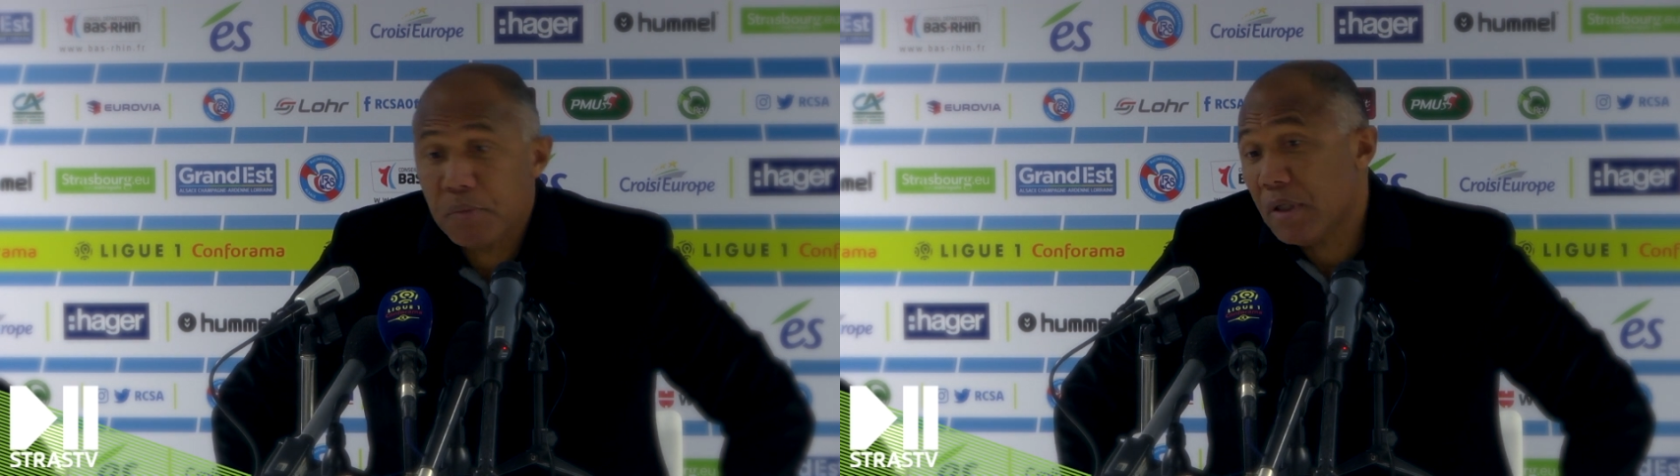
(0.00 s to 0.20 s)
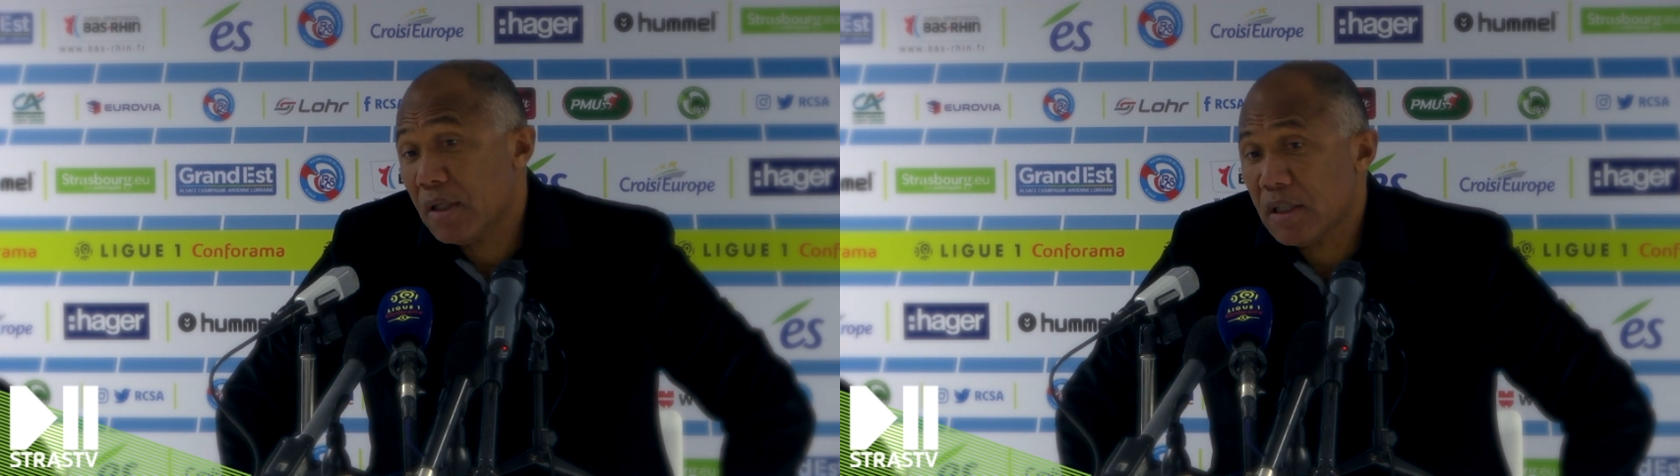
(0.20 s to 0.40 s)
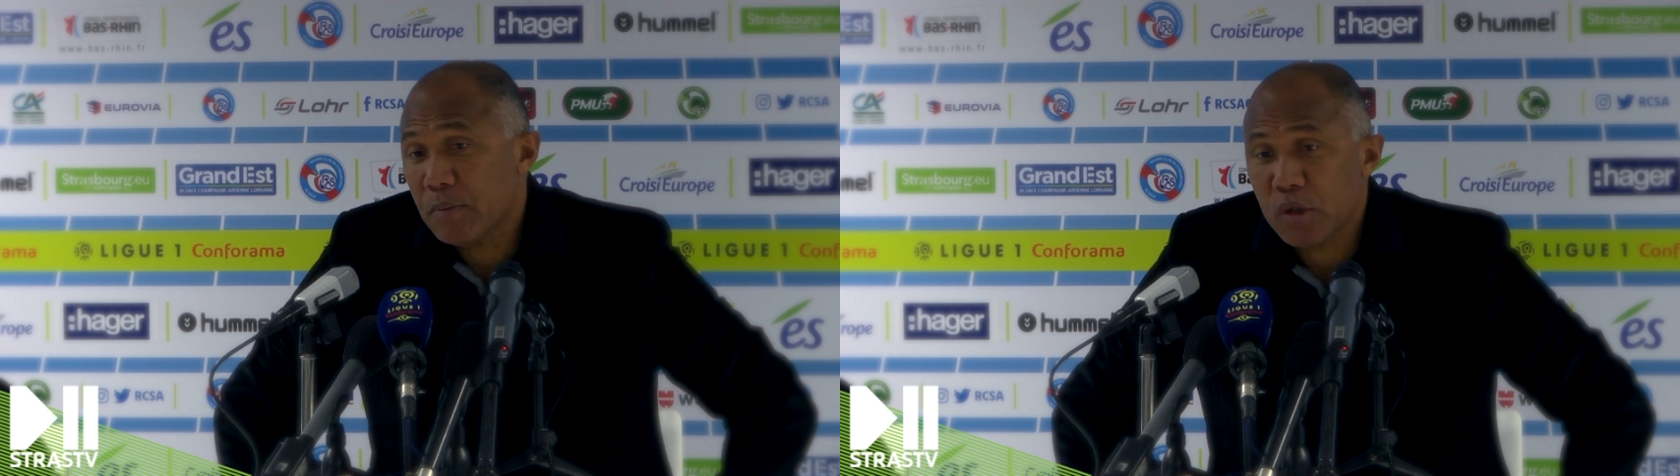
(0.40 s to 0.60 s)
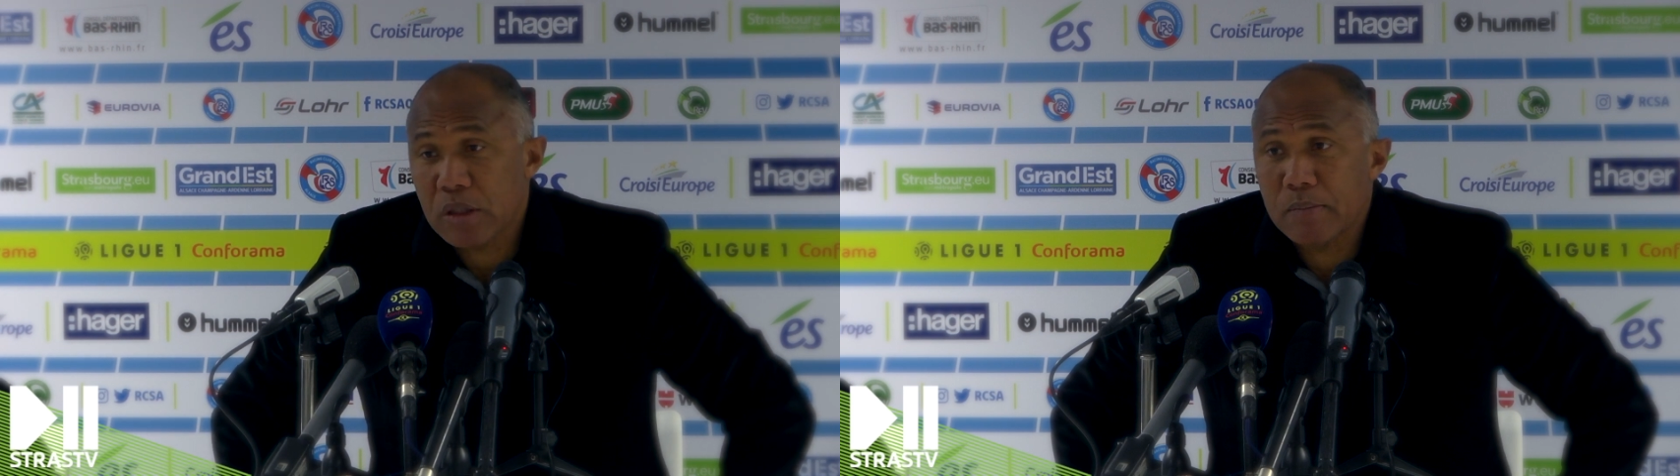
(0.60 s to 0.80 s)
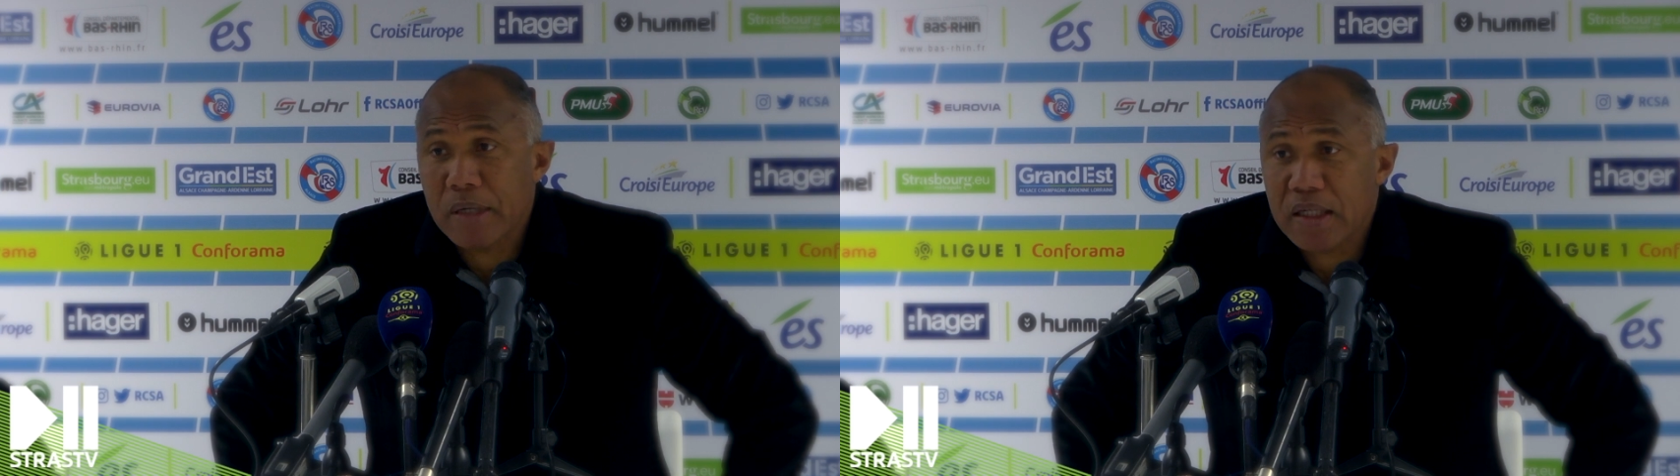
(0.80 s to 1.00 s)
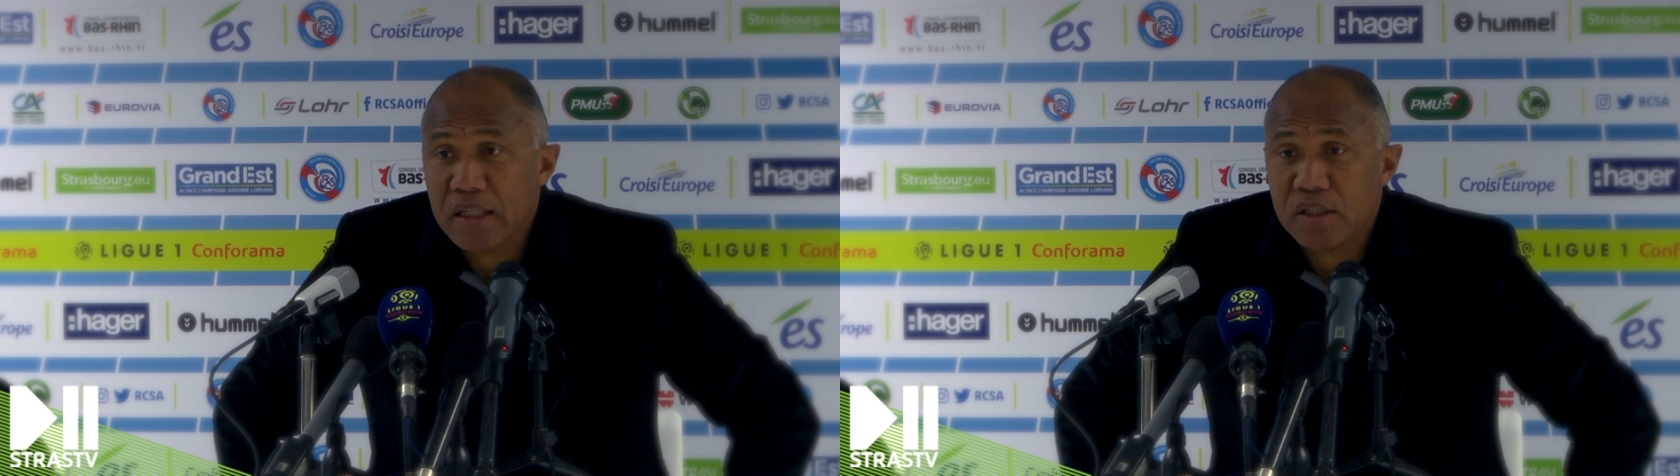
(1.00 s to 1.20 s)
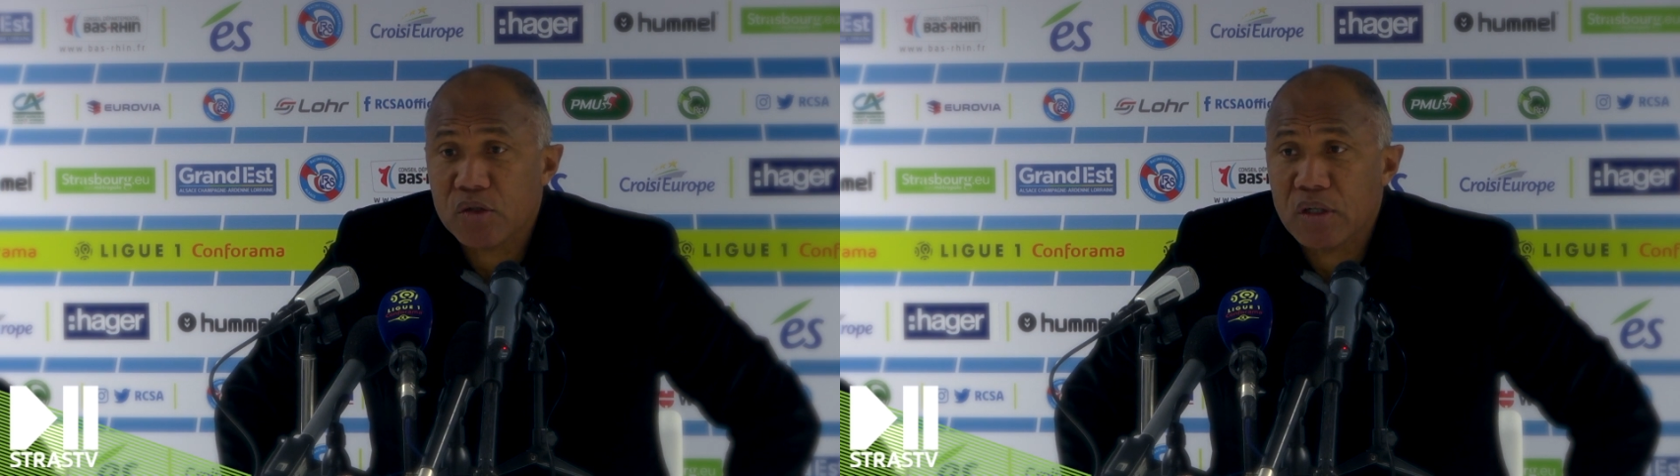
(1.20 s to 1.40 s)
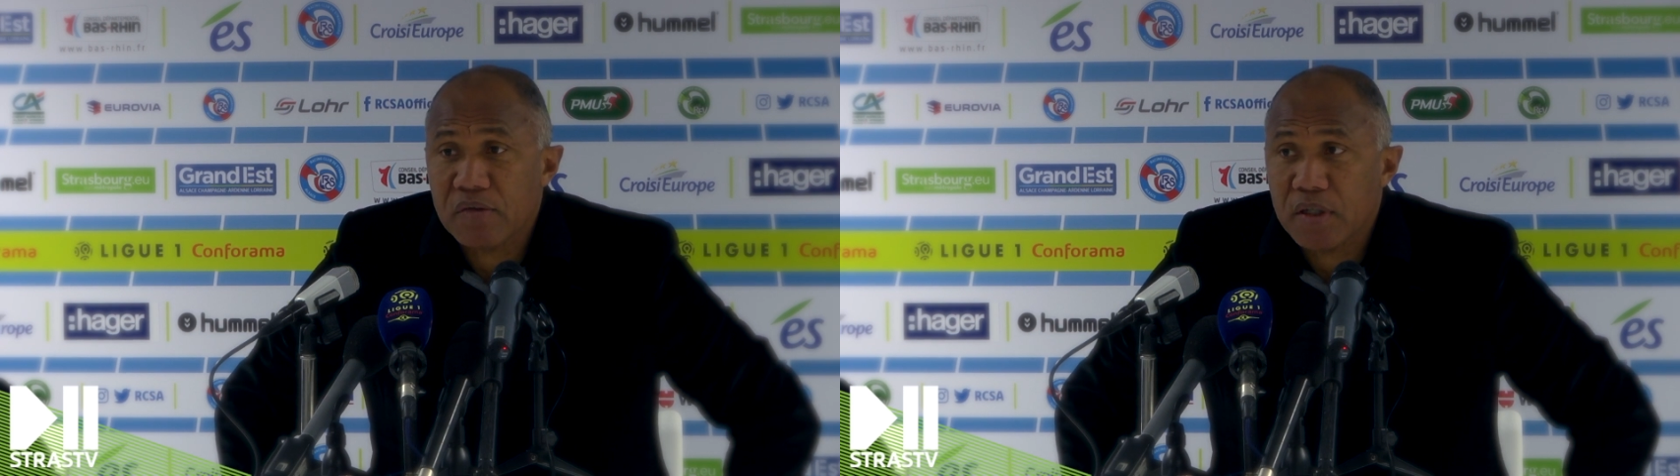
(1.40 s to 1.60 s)
puis si possible marquer, c'est ce
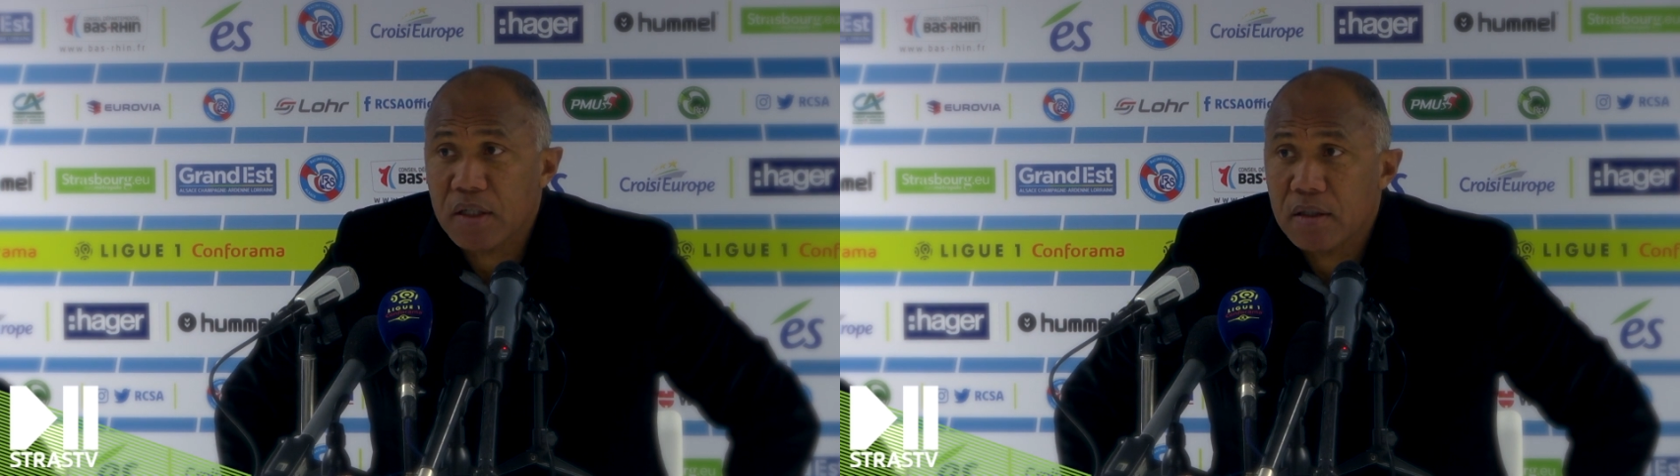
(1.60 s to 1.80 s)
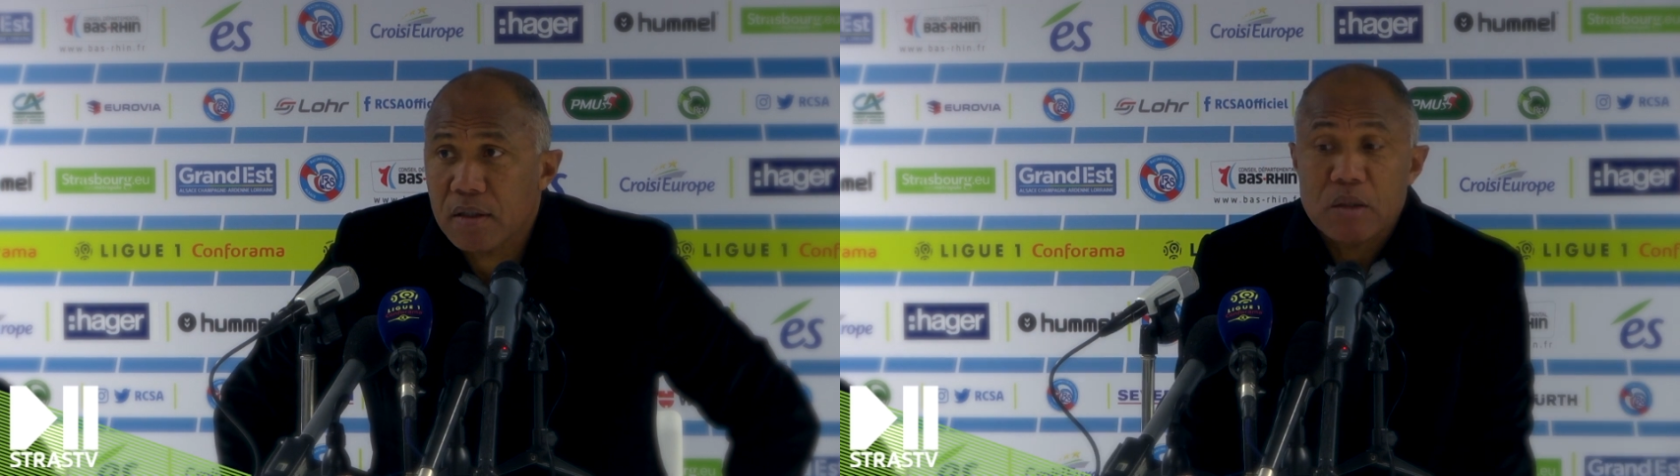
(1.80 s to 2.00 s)
qu'on a fait.